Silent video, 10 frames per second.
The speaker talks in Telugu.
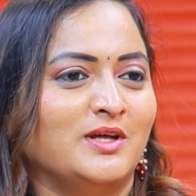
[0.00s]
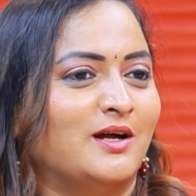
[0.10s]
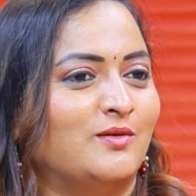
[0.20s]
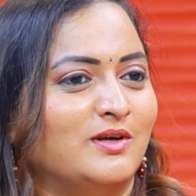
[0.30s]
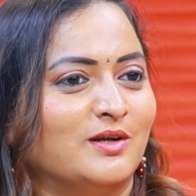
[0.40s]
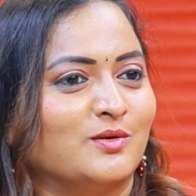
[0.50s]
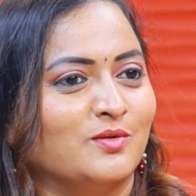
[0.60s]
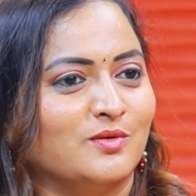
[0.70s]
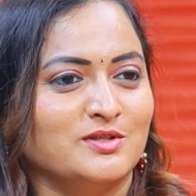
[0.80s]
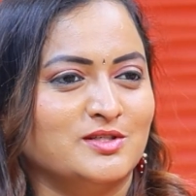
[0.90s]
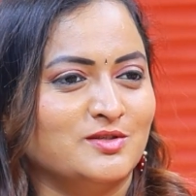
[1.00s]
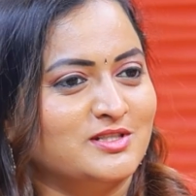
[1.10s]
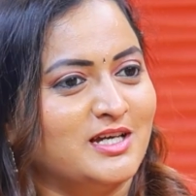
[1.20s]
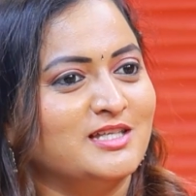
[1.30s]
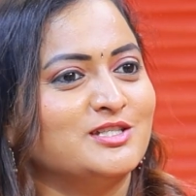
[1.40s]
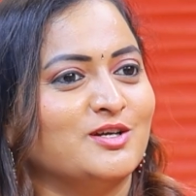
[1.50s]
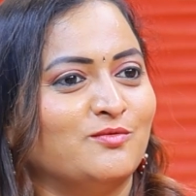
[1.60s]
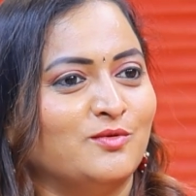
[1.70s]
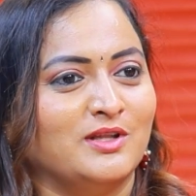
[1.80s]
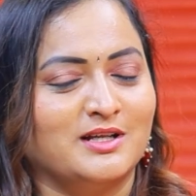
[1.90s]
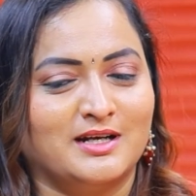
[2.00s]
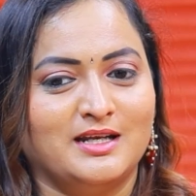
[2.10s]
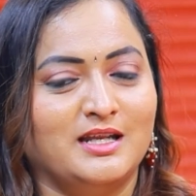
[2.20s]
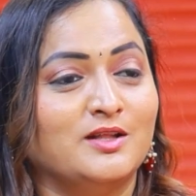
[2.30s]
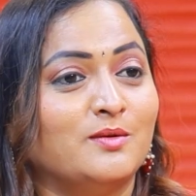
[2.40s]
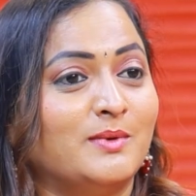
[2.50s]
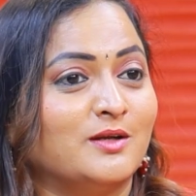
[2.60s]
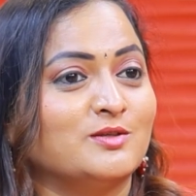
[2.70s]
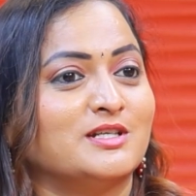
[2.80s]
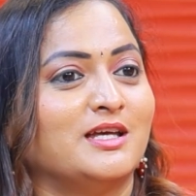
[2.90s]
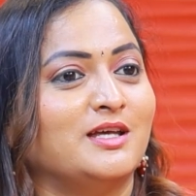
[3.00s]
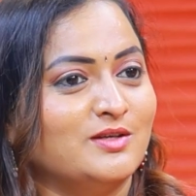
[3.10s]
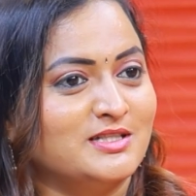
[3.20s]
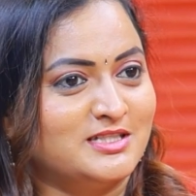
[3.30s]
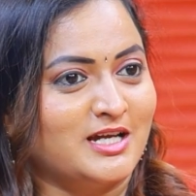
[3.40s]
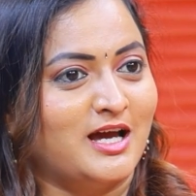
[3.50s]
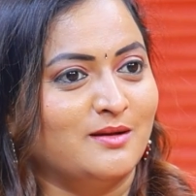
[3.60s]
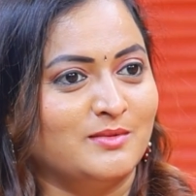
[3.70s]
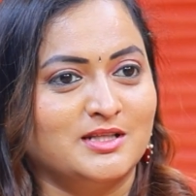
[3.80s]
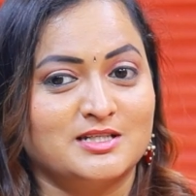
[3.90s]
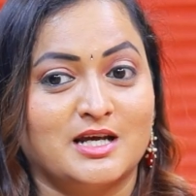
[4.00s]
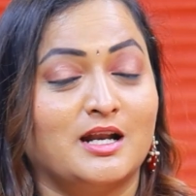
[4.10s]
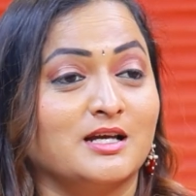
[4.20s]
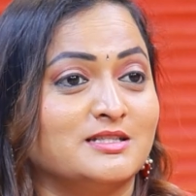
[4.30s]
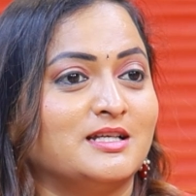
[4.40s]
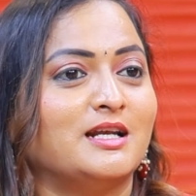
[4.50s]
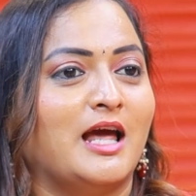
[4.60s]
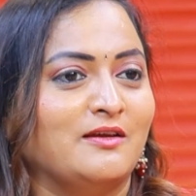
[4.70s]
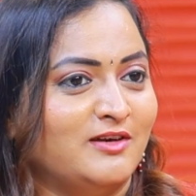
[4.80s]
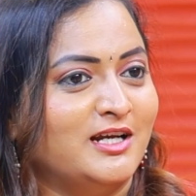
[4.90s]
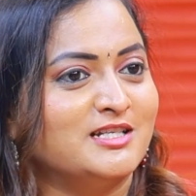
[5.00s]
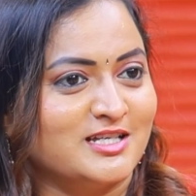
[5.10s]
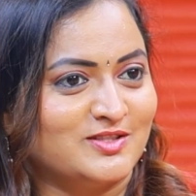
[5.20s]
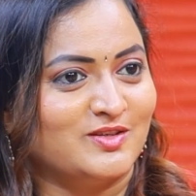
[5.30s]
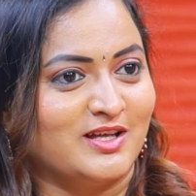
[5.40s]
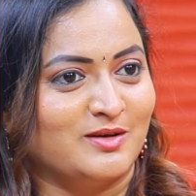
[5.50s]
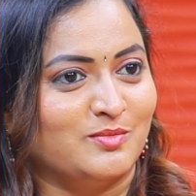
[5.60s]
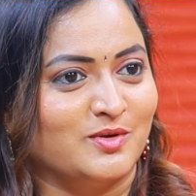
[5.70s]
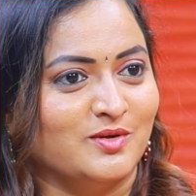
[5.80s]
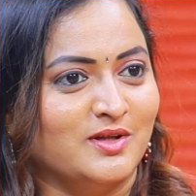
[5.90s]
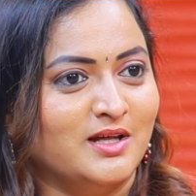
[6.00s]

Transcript: ఇలా ఉండకు కొంచెం చేంజ్ అవ్వు ఎందుకంటే నీతో పాటు వచ్చిన హీరోయిన్స్ చాలామంది చాలా లగ్జరీ లైఫ్ లీడ్ చేస్తున్నారు ఇప్పుడు